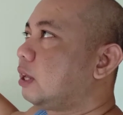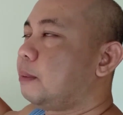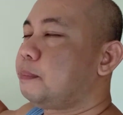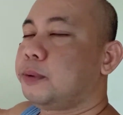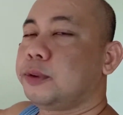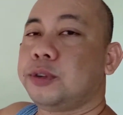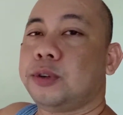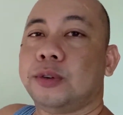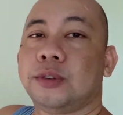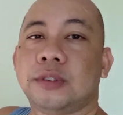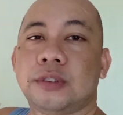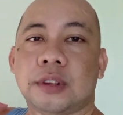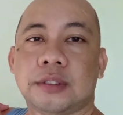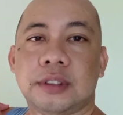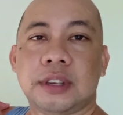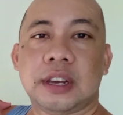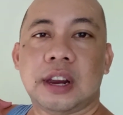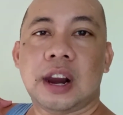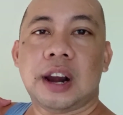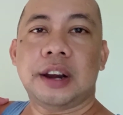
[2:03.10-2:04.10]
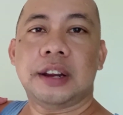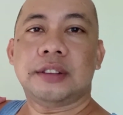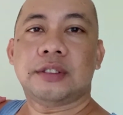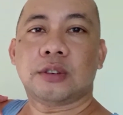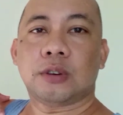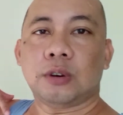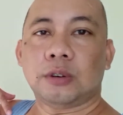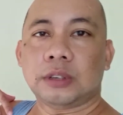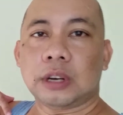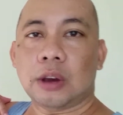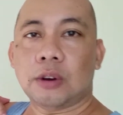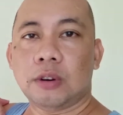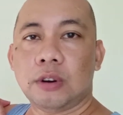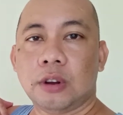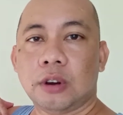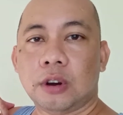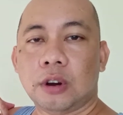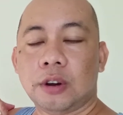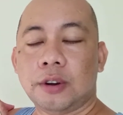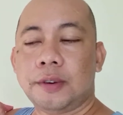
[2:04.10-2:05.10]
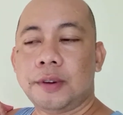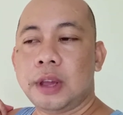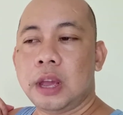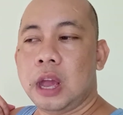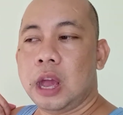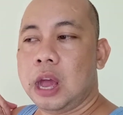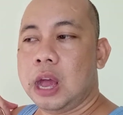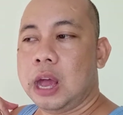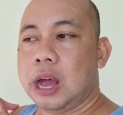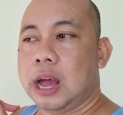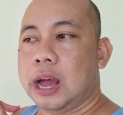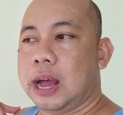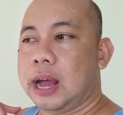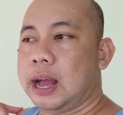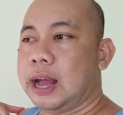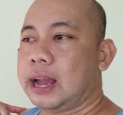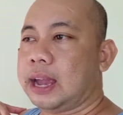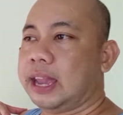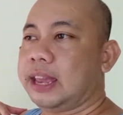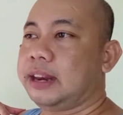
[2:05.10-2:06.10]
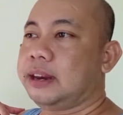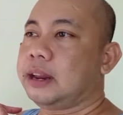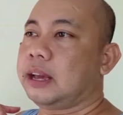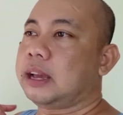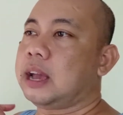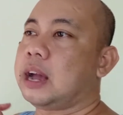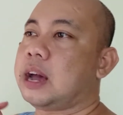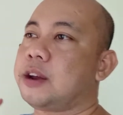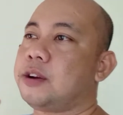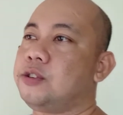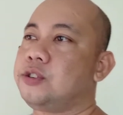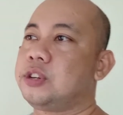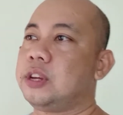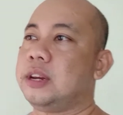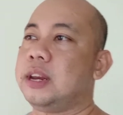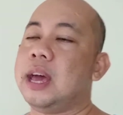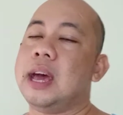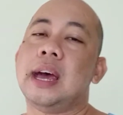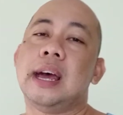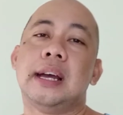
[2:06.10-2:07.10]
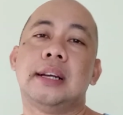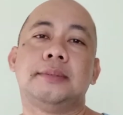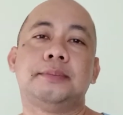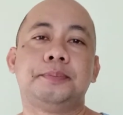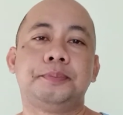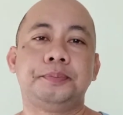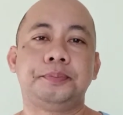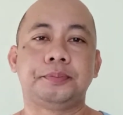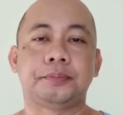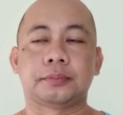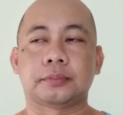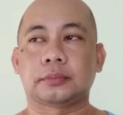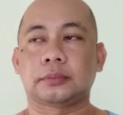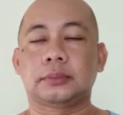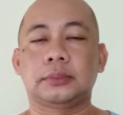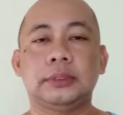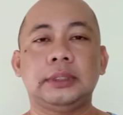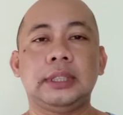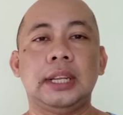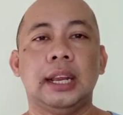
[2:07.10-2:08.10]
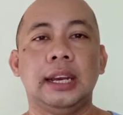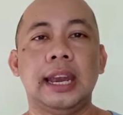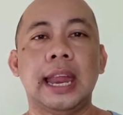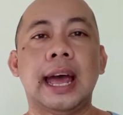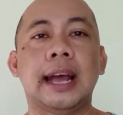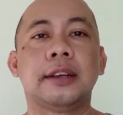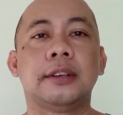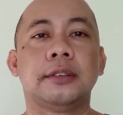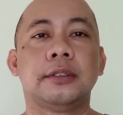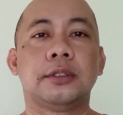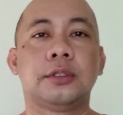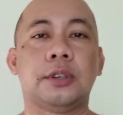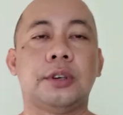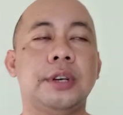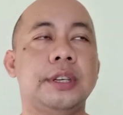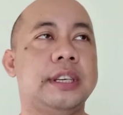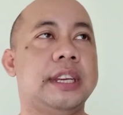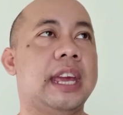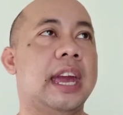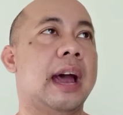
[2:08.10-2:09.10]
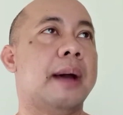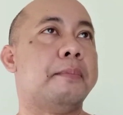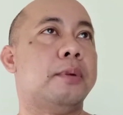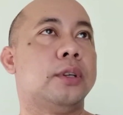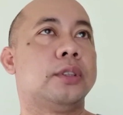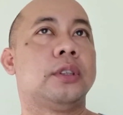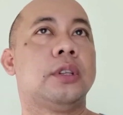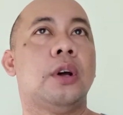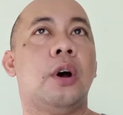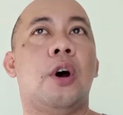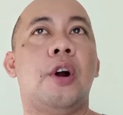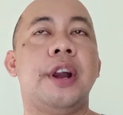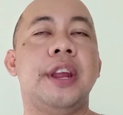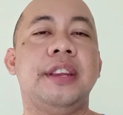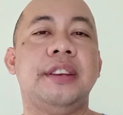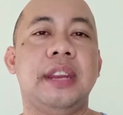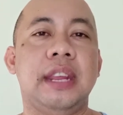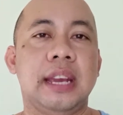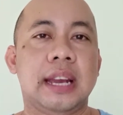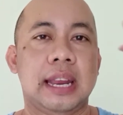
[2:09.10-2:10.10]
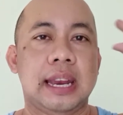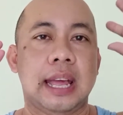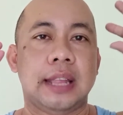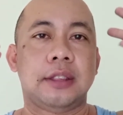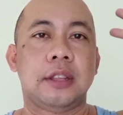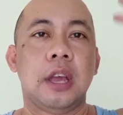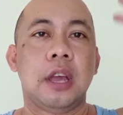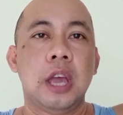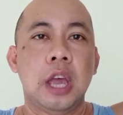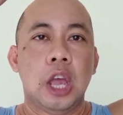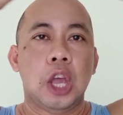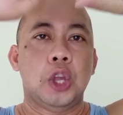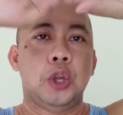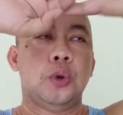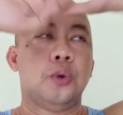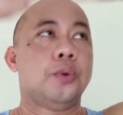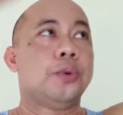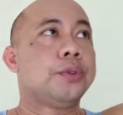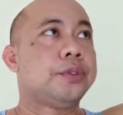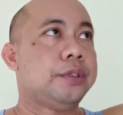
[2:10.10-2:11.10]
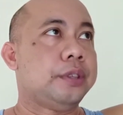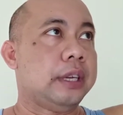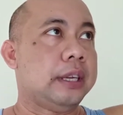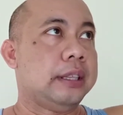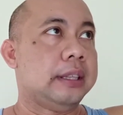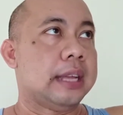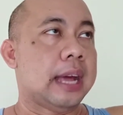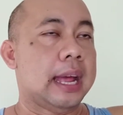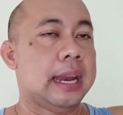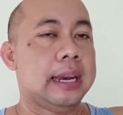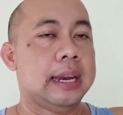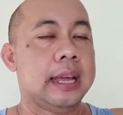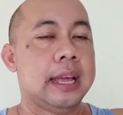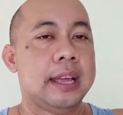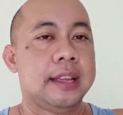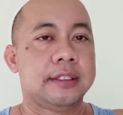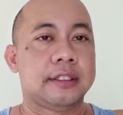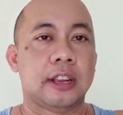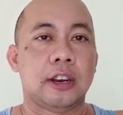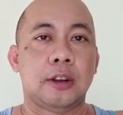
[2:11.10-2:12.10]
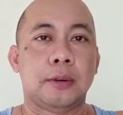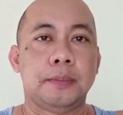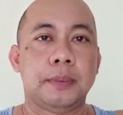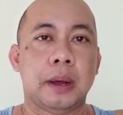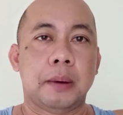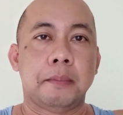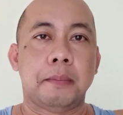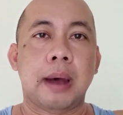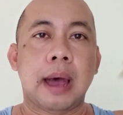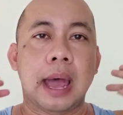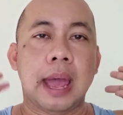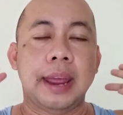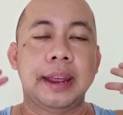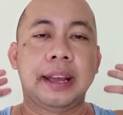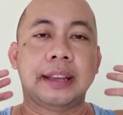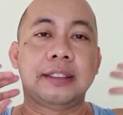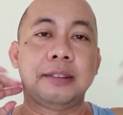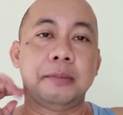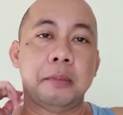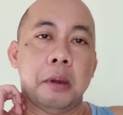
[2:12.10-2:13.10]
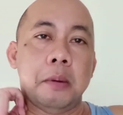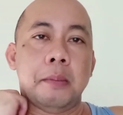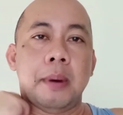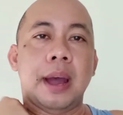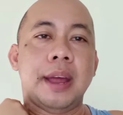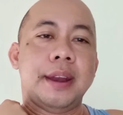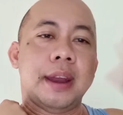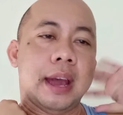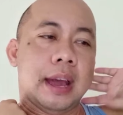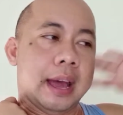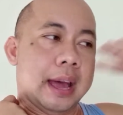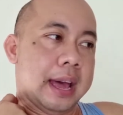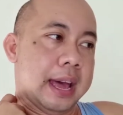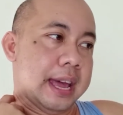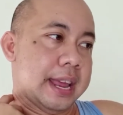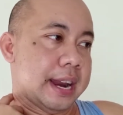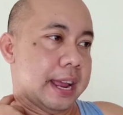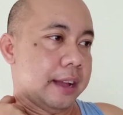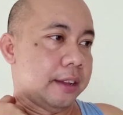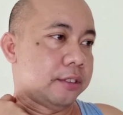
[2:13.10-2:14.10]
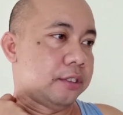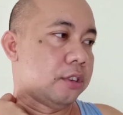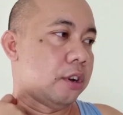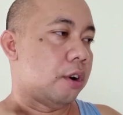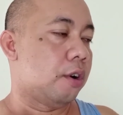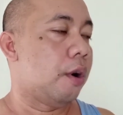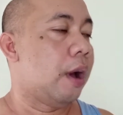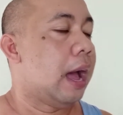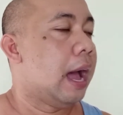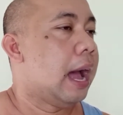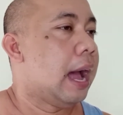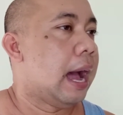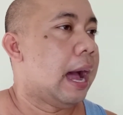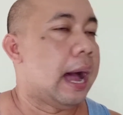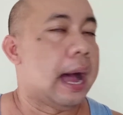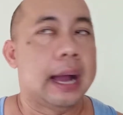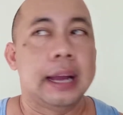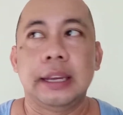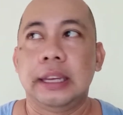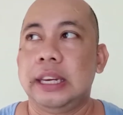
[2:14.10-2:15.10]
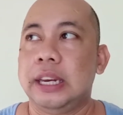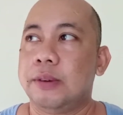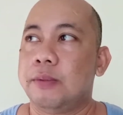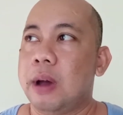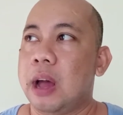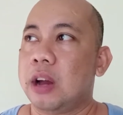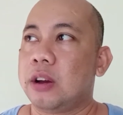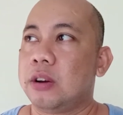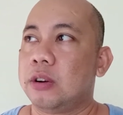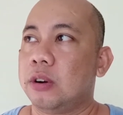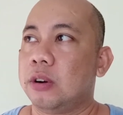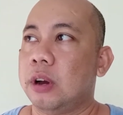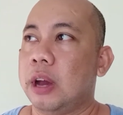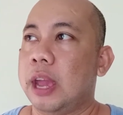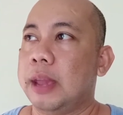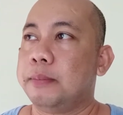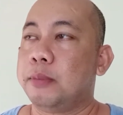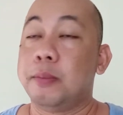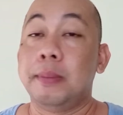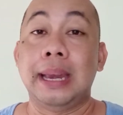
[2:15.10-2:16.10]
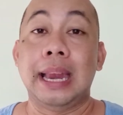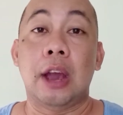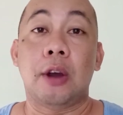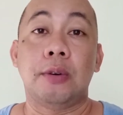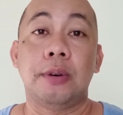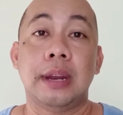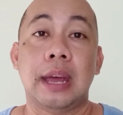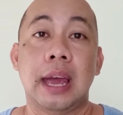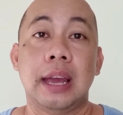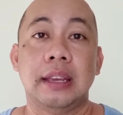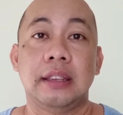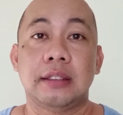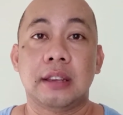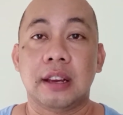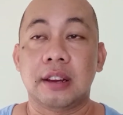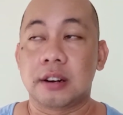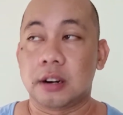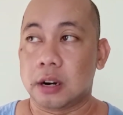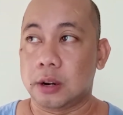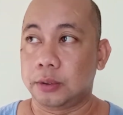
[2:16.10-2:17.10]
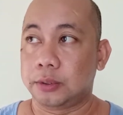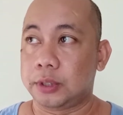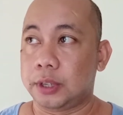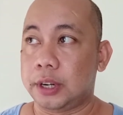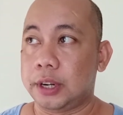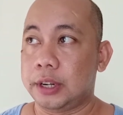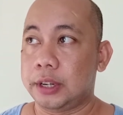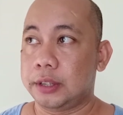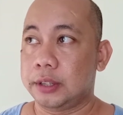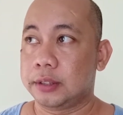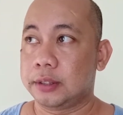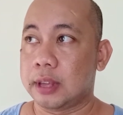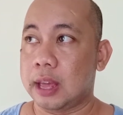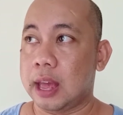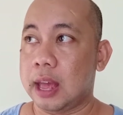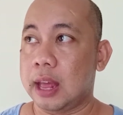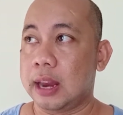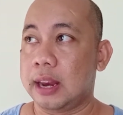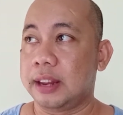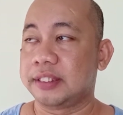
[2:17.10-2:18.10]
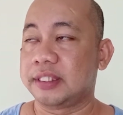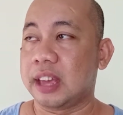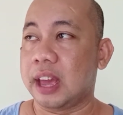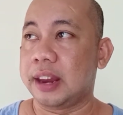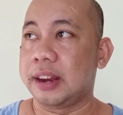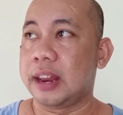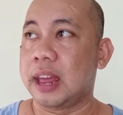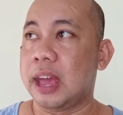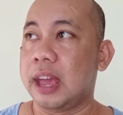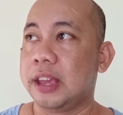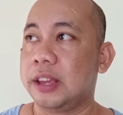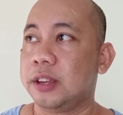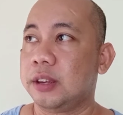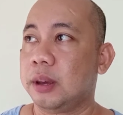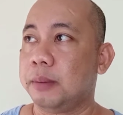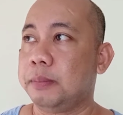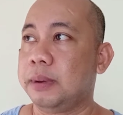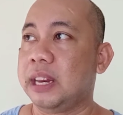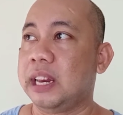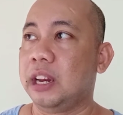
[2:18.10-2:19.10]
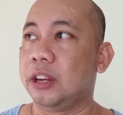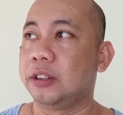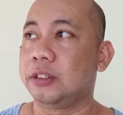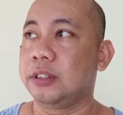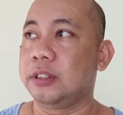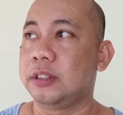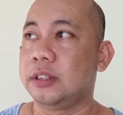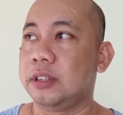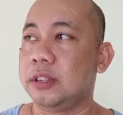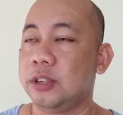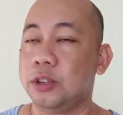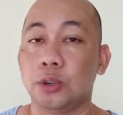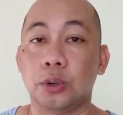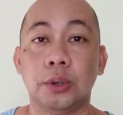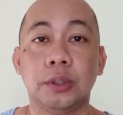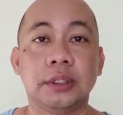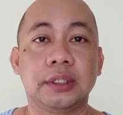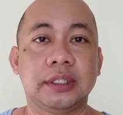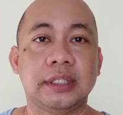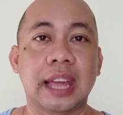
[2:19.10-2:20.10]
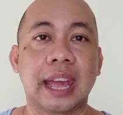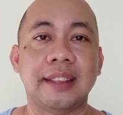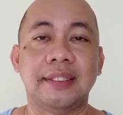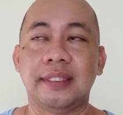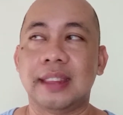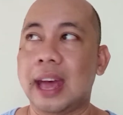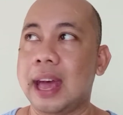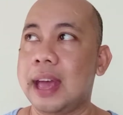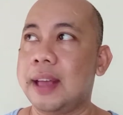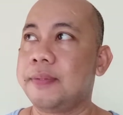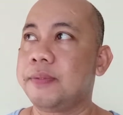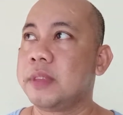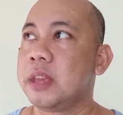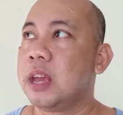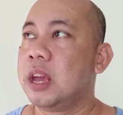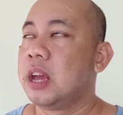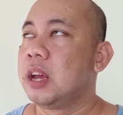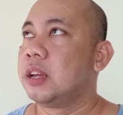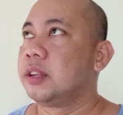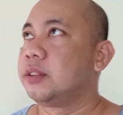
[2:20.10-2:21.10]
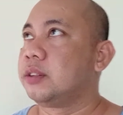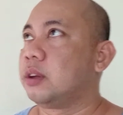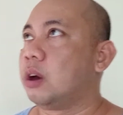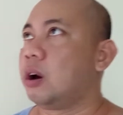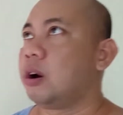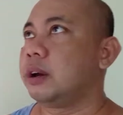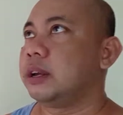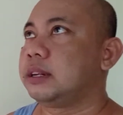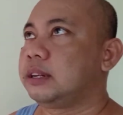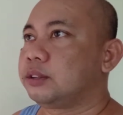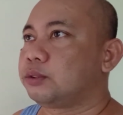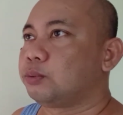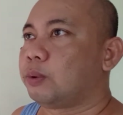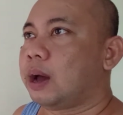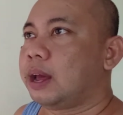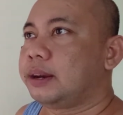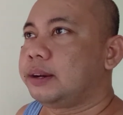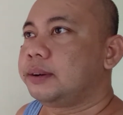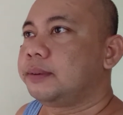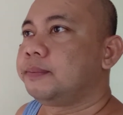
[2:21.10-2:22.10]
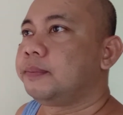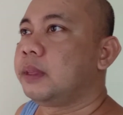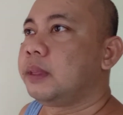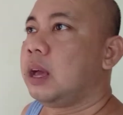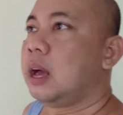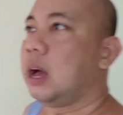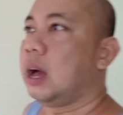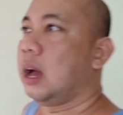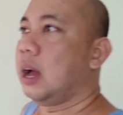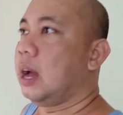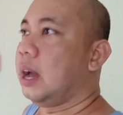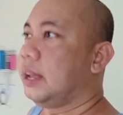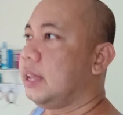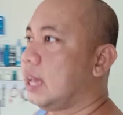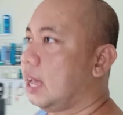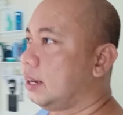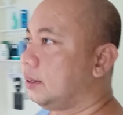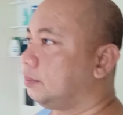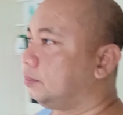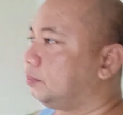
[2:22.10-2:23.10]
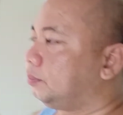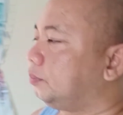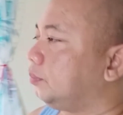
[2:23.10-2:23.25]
tapos yung sa CR is kulong na kulong. Uh, kaya nagkakaroon siya ng lag. So, hindi abot or hindi kalat yung signal sa loob ng bahay kasi may mga nakaharang. So, ang ginawa ko ay bumili ako ng isang router sa Lazada. Binili ko yung tenda. So, this one. Ayan.